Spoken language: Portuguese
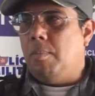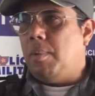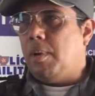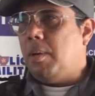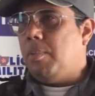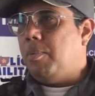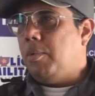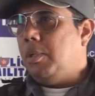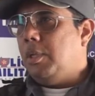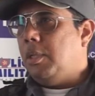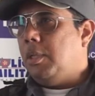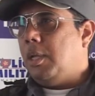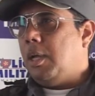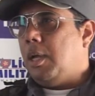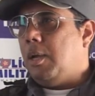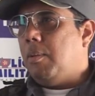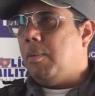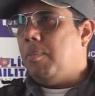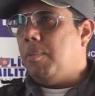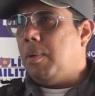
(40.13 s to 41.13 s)
para poder
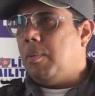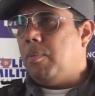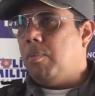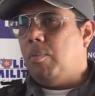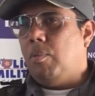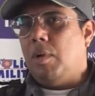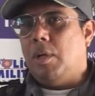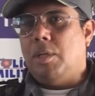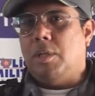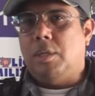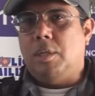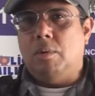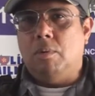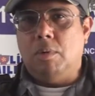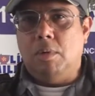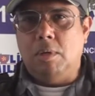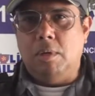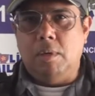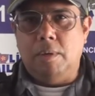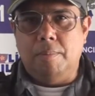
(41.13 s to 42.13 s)
dar para a
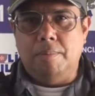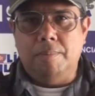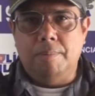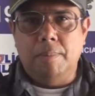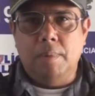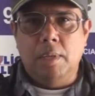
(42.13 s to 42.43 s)
população que,